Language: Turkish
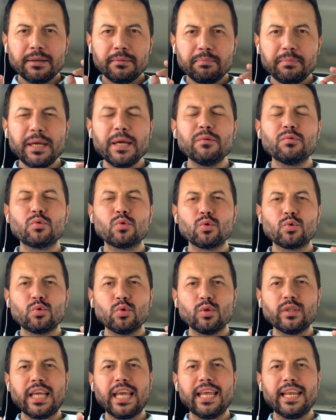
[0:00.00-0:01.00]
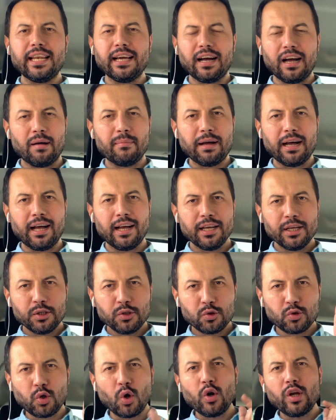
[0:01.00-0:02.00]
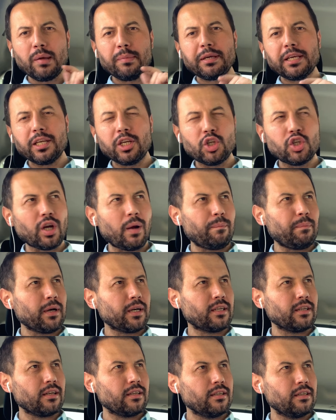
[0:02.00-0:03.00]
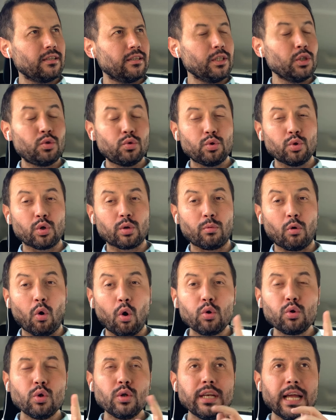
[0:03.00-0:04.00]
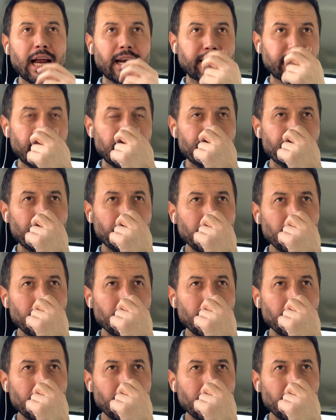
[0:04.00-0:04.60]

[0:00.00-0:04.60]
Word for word: mevzusu değil ama şöyle bir giriş yapmak e, istiyorum. O günlerde